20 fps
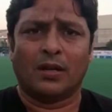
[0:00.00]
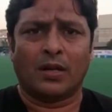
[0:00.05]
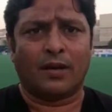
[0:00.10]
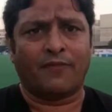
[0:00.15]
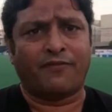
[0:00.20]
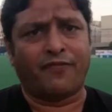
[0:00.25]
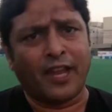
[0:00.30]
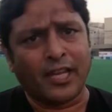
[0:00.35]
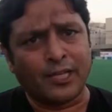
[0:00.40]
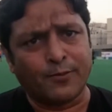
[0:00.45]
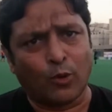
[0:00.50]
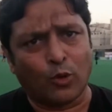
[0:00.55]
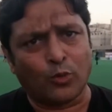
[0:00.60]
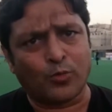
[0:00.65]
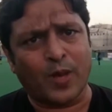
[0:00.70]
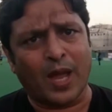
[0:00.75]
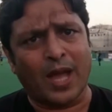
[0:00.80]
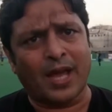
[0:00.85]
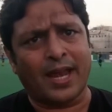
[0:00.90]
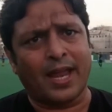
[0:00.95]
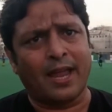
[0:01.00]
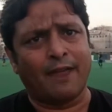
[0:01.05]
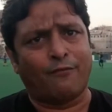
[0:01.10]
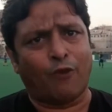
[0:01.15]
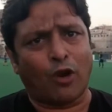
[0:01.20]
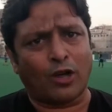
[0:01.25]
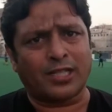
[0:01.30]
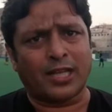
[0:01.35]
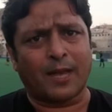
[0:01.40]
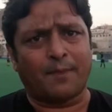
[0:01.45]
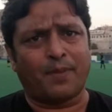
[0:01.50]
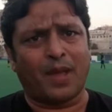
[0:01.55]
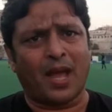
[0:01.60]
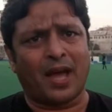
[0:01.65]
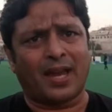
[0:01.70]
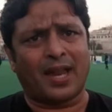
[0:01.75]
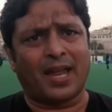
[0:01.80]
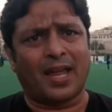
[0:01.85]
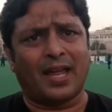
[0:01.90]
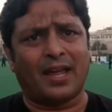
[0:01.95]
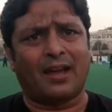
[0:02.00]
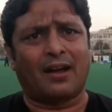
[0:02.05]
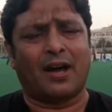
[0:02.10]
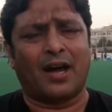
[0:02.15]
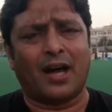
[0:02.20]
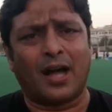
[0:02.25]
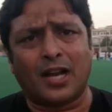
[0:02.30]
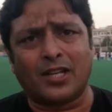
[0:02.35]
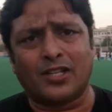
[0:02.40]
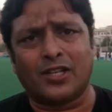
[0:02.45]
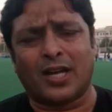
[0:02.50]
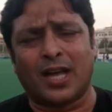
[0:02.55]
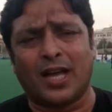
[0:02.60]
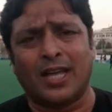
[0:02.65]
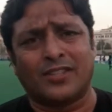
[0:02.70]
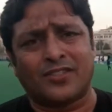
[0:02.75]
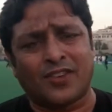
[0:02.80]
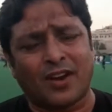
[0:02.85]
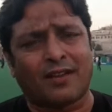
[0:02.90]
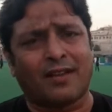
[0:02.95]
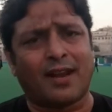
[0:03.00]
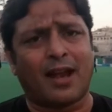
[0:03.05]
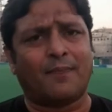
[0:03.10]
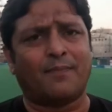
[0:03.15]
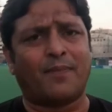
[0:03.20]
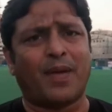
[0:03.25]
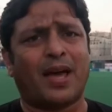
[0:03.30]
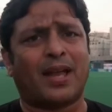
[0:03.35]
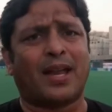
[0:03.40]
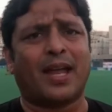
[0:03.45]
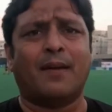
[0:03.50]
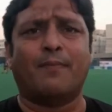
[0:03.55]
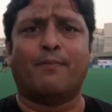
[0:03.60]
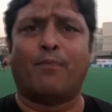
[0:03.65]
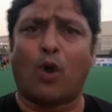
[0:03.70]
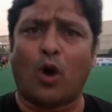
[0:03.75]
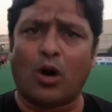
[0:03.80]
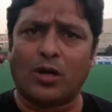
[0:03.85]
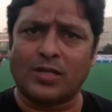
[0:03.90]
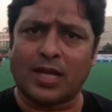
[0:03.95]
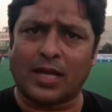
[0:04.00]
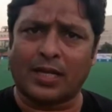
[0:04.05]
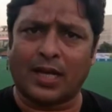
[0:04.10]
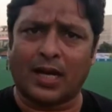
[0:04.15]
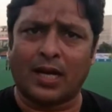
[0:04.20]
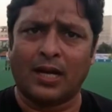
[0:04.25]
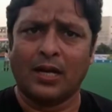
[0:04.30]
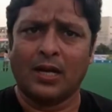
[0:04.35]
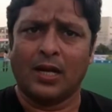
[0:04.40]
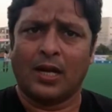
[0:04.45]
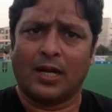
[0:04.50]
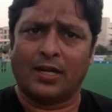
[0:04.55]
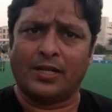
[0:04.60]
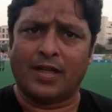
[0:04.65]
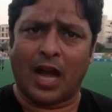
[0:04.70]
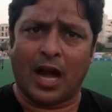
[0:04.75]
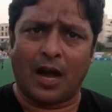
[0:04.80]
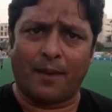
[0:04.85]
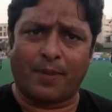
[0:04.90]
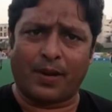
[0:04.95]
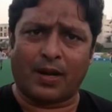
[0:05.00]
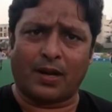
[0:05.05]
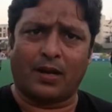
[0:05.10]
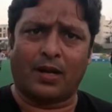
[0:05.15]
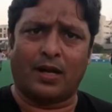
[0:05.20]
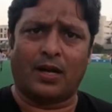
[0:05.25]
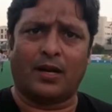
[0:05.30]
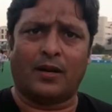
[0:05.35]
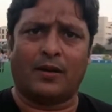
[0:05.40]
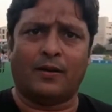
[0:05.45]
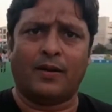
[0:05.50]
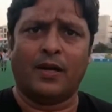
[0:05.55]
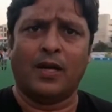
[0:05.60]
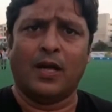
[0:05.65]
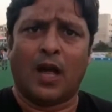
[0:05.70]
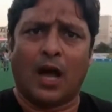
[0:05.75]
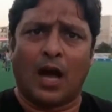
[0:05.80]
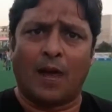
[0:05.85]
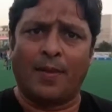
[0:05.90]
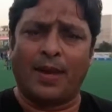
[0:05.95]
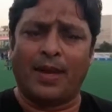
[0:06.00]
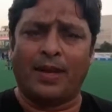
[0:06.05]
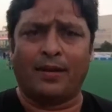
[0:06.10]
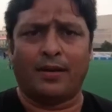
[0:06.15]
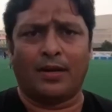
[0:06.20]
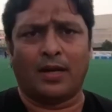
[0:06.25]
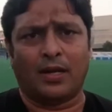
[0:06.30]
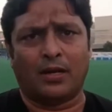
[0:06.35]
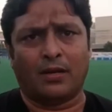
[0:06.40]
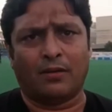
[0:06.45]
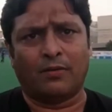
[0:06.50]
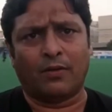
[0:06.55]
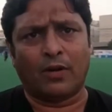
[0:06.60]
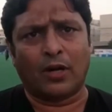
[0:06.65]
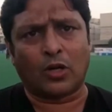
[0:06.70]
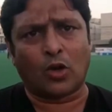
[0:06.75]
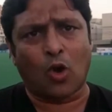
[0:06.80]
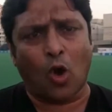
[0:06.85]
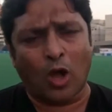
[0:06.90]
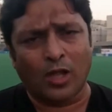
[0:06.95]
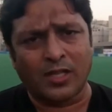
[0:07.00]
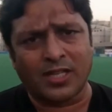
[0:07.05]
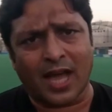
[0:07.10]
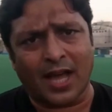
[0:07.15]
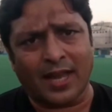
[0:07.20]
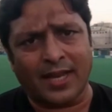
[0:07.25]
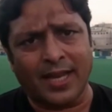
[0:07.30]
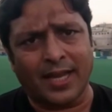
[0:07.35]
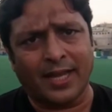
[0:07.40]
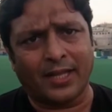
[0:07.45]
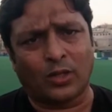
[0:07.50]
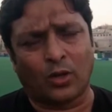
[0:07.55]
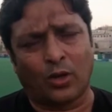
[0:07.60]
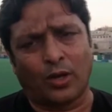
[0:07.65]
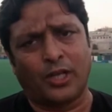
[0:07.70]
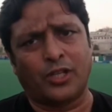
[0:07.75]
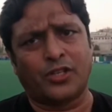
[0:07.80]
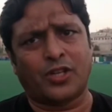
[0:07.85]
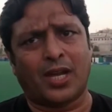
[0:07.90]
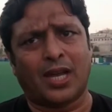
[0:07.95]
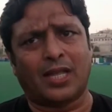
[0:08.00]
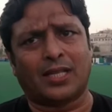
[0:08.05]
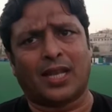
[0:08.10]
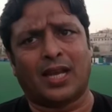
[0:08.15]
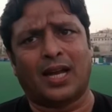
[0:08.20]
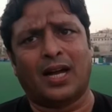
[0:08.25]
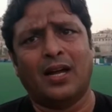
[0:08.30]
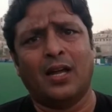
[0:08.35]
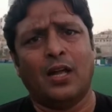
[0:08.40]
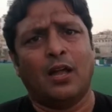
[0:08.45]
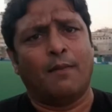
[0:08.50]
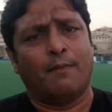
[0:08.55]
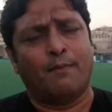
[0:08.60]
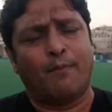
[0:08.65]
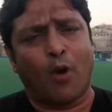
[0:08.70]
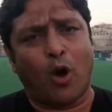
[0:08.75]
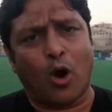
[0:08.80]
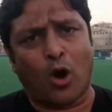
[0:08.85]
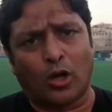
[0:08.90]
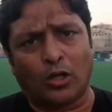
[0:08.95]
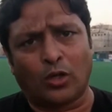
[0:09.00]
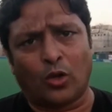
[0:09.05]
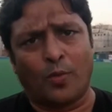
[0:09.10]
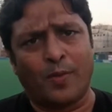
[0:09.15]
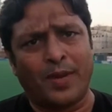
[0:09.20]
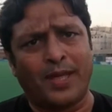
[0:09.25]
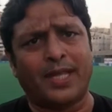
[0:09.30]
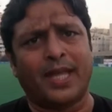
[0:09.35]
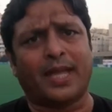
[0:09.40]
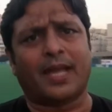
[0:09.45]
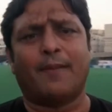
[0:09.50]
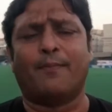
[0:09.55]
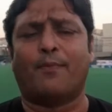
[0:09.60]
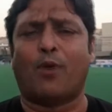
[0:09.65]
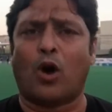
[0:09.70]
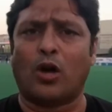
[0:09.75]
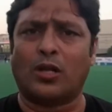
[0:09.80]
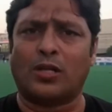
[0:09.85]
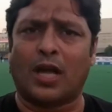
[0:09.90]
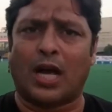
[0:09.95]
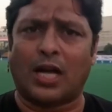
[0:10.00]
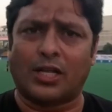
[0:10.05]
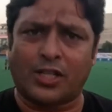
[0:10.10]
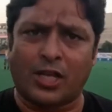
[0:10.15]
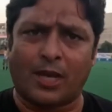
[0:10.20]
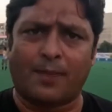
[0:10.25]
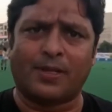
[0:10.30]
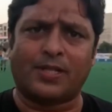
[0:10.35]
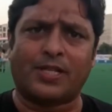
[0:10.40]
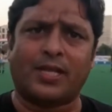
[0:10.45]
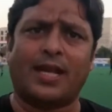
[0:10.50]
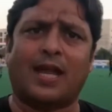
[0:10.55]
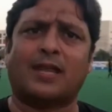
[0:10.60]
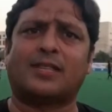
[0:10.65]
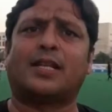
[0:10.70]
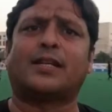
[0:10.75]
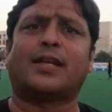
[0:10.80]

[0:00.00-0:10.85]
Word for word: फेसबुक पे आ रहा है व्हाट्सएप पे आ रहा है हर जगह इंस्टाग्राम पे आ रहा है बहुत ज़्यादा यहाँ पर आ, हमें कॉल्स आ रही हैं तो इन ताला बहुत उम्मीद है कि बहुत अच्छे बच्चे यहाँ